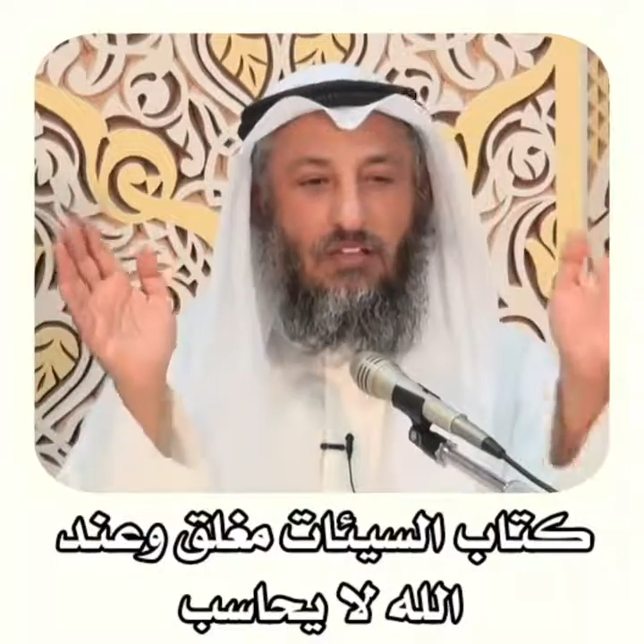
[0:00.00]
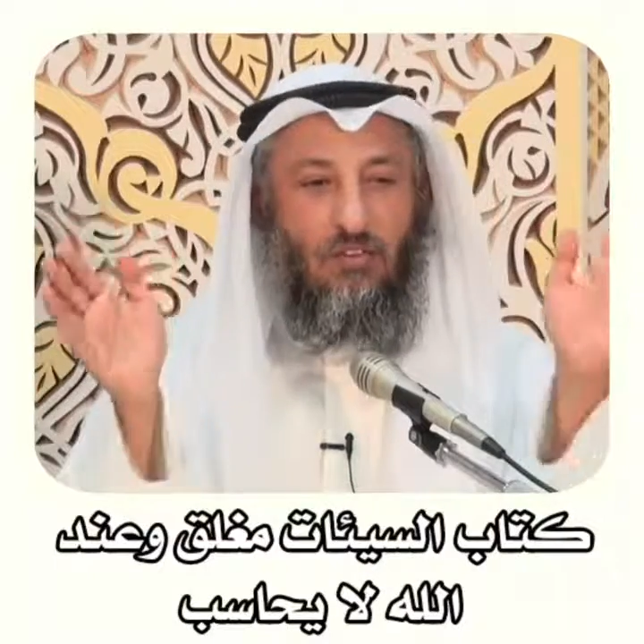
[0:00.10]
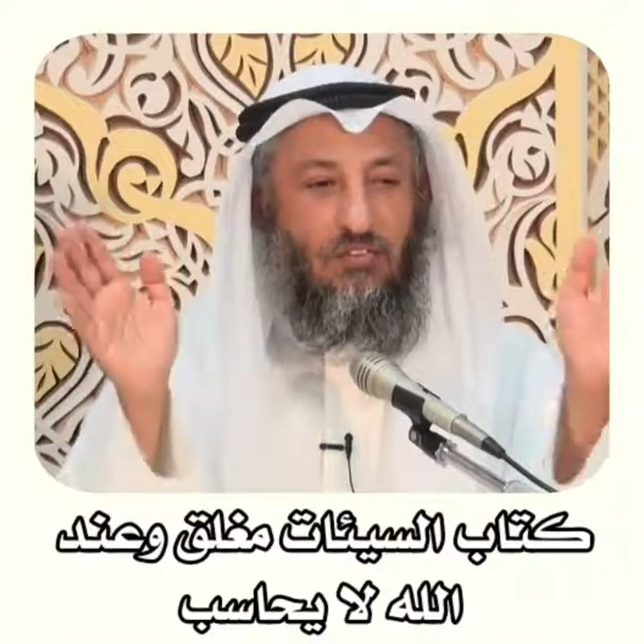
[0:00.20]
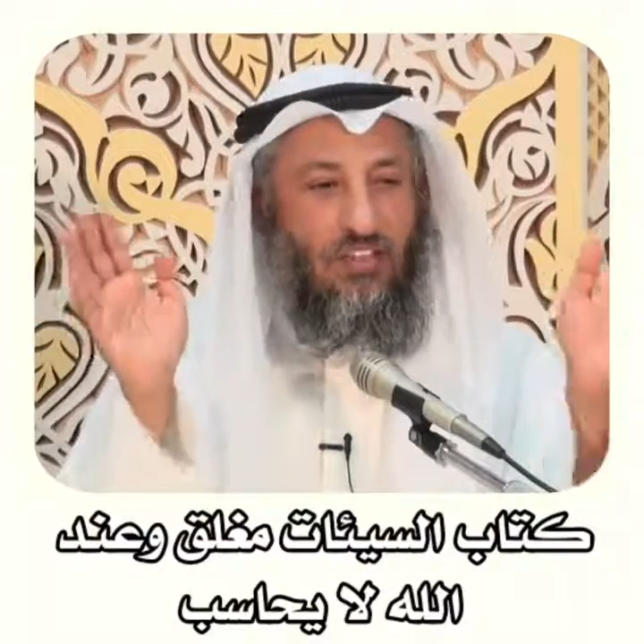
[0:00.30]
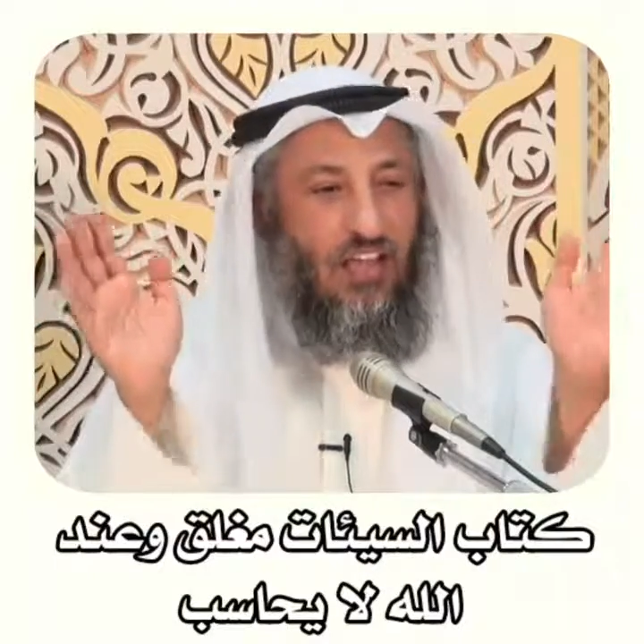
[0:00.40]

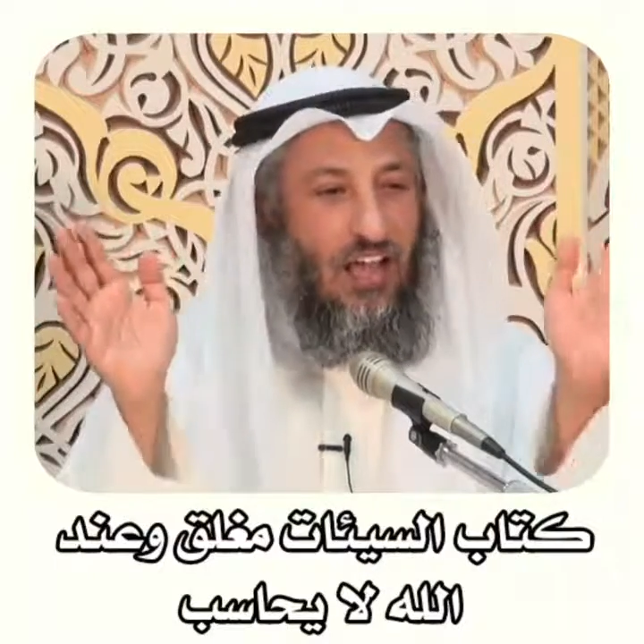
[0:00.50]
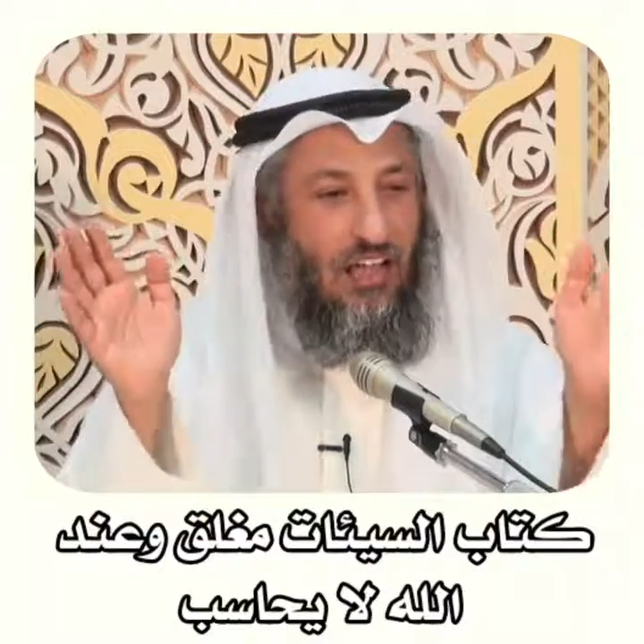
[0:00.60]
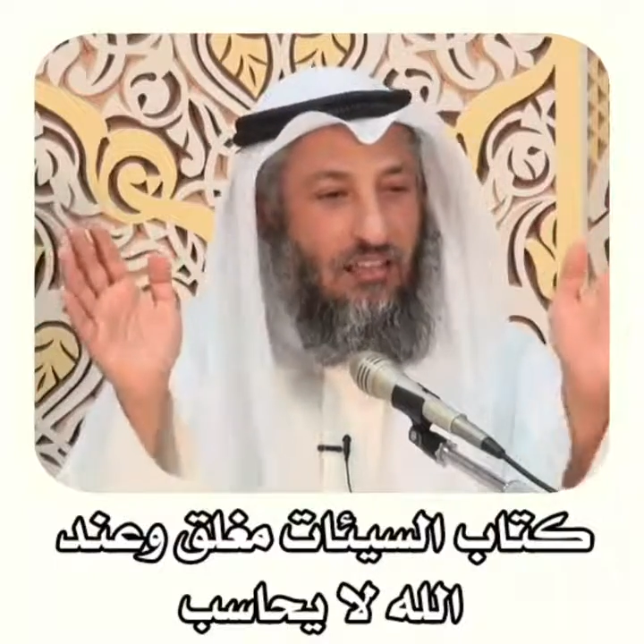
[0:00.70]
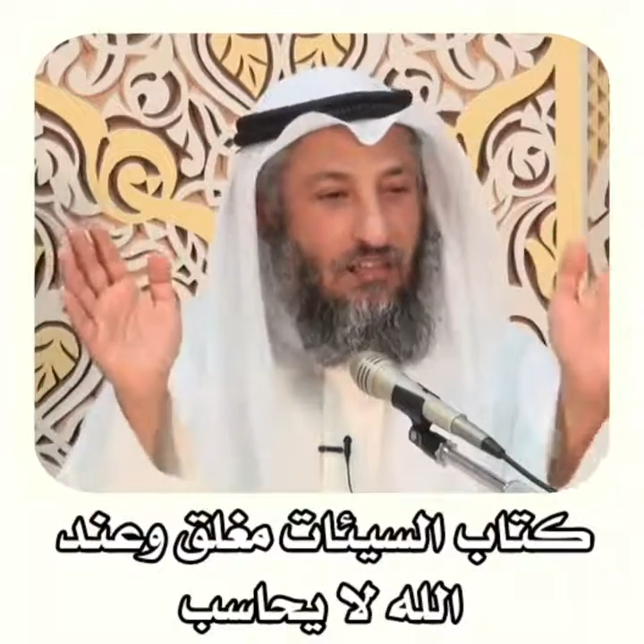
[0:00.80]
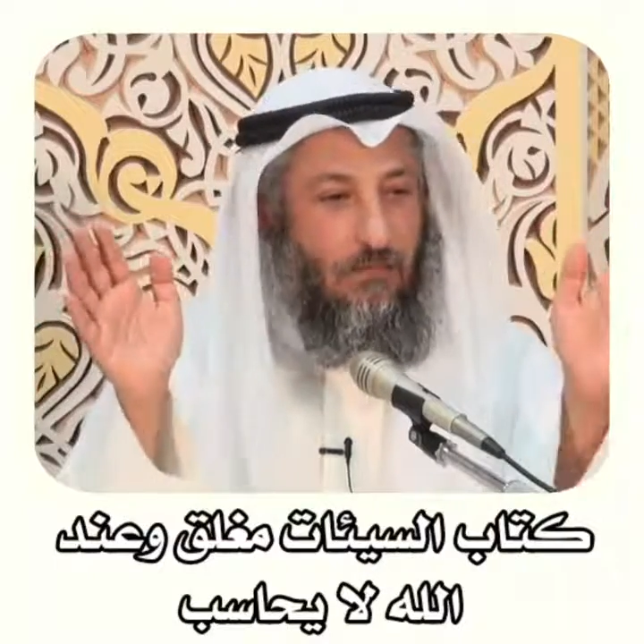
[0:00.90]
ميزان
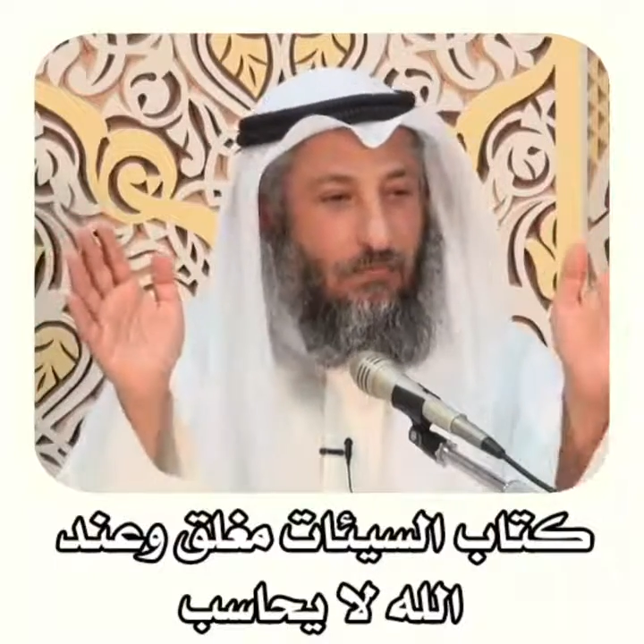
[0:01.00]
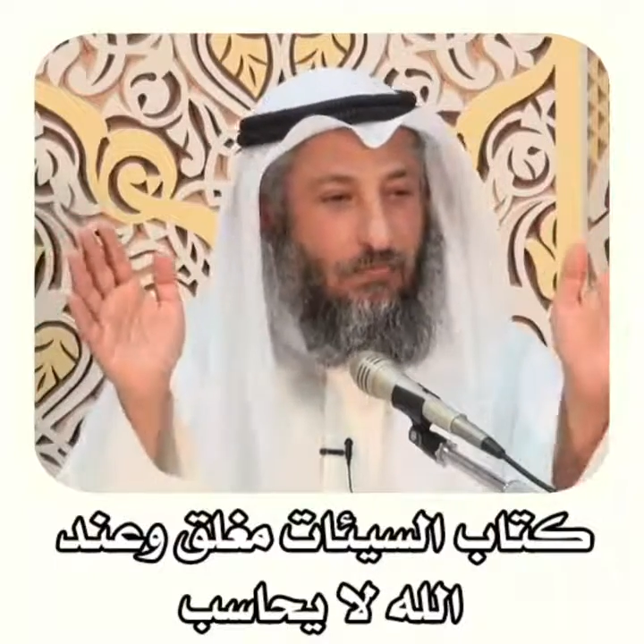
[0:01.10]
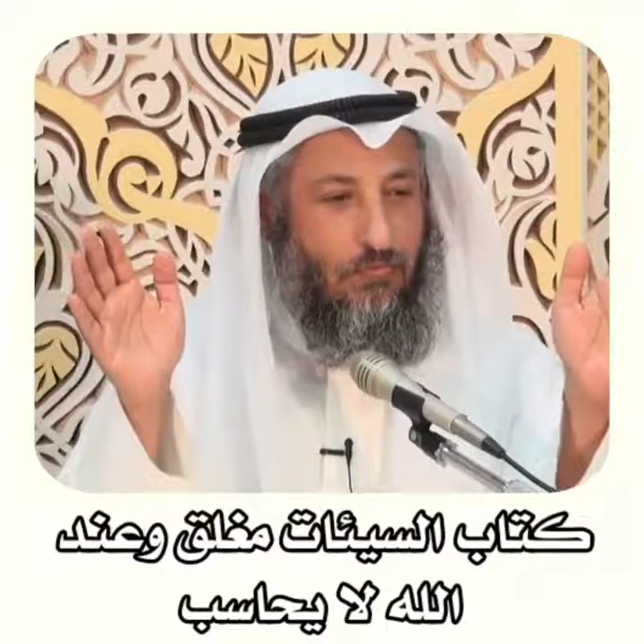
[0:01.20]
السيئات